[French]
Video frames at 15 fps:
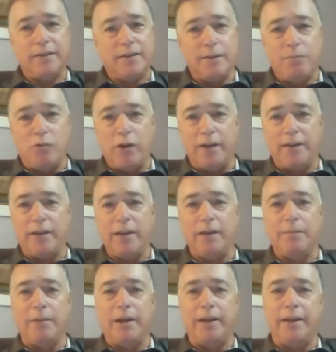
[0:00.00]
s'est pointée,
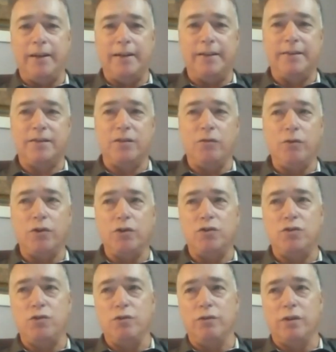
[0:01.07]
eh euh, disons que
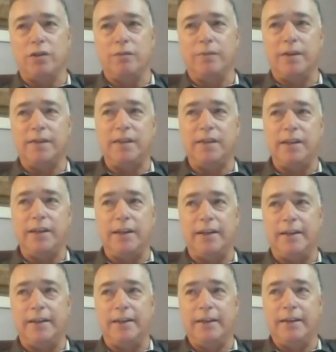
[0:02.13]
Dieu a commencé
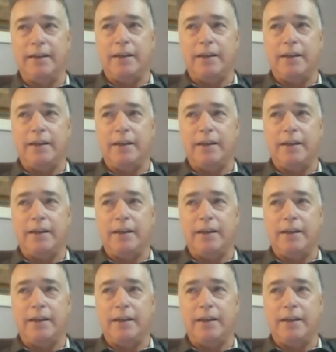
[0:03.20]
à,